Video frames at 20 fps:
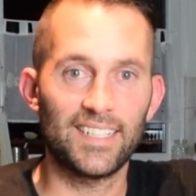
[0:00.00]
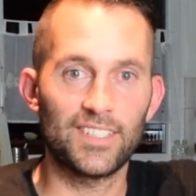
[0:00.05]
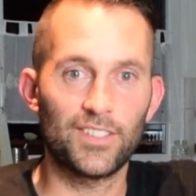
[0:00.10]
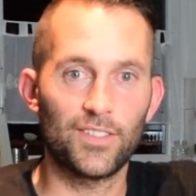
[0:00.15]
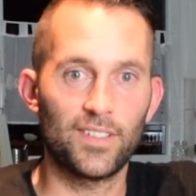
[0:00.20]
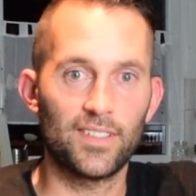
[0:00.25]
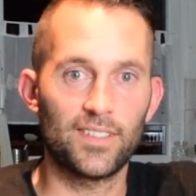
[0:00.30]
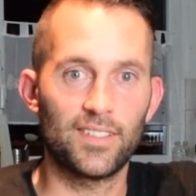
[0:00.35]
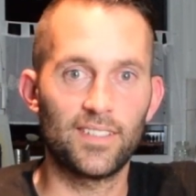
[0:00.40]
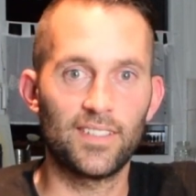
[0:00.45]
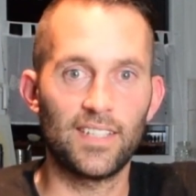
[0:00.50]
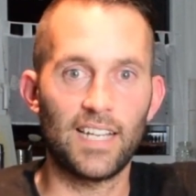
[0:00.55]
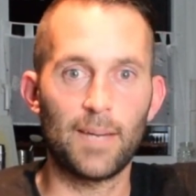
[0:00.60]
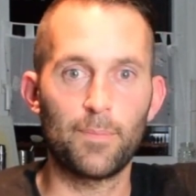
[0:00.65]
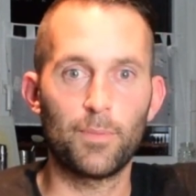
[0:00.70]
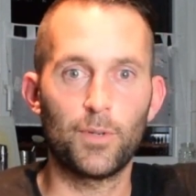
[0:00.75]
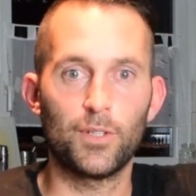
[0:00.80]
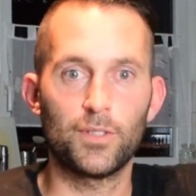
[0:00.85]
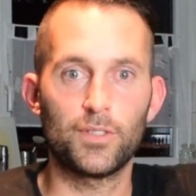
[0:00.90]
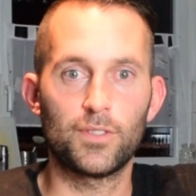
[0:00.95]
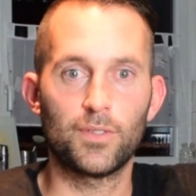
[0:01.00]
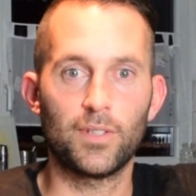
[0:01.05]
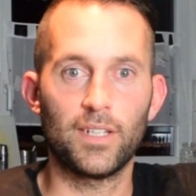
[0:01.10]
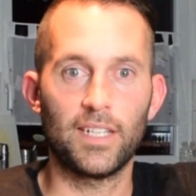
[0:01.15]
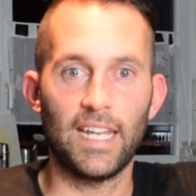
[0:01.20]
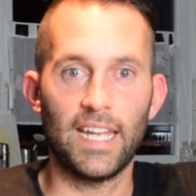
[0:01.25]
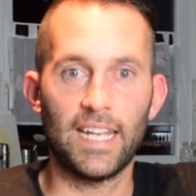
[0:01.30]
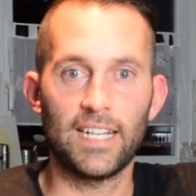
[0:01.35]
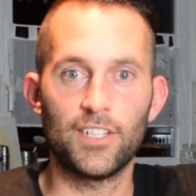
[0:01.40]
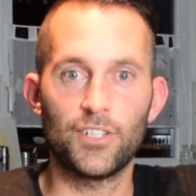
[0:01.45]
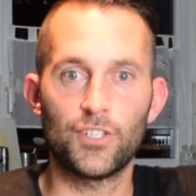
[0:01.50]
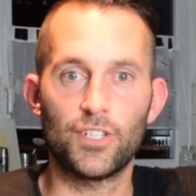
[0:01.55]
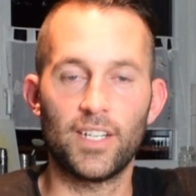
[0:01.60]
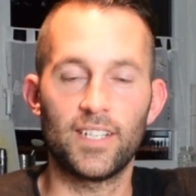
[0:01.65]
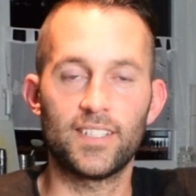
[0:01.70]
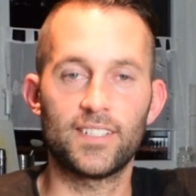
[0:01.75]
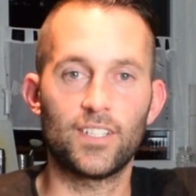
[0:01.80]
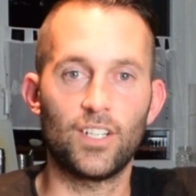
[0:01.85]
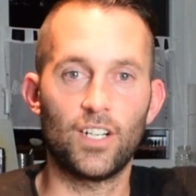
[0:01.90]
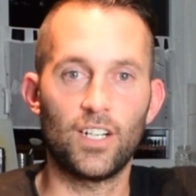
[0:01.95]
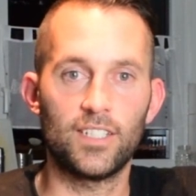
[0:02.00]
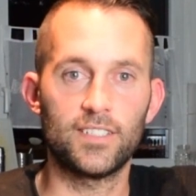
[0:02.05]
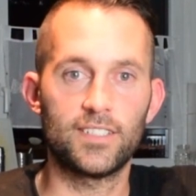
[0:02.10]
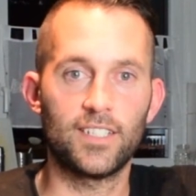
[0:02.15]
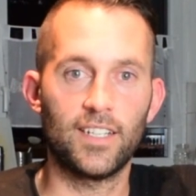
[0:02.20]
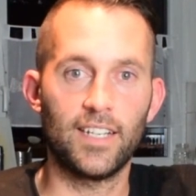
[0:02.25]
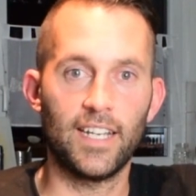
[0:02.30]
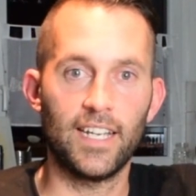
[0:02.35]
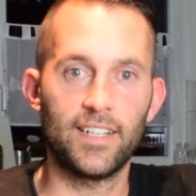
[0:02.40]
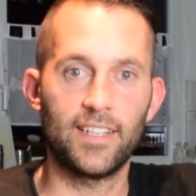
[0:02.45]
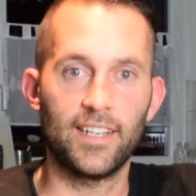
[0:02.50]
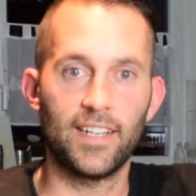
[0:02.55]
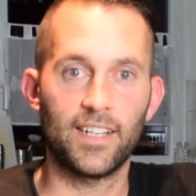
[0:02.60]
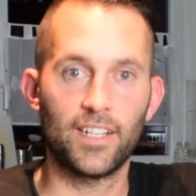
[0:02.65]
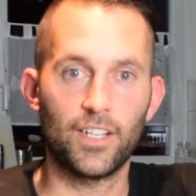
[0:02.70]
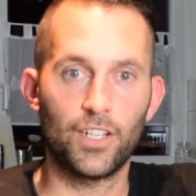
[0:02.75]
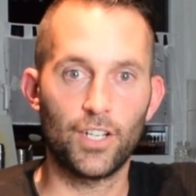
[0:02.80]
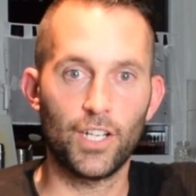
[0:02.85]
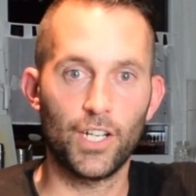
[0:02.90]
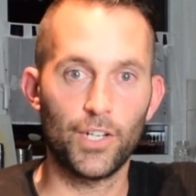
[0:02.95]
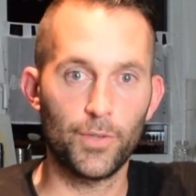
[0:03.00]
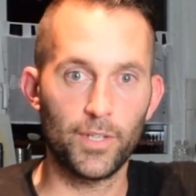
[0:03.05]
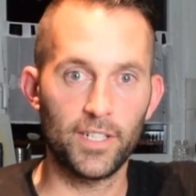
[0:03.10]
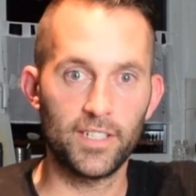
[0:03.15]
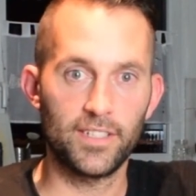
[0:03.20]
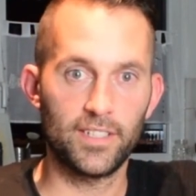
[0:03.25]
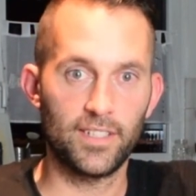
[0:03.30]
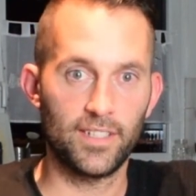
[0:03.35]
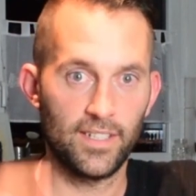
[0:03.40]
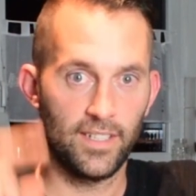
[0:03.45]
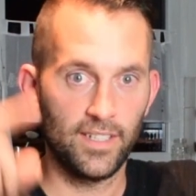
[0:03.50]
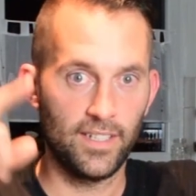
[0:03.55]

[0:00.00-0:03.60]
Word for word: also das ist eine Abkürzung in Englisch heißt Alternating Current.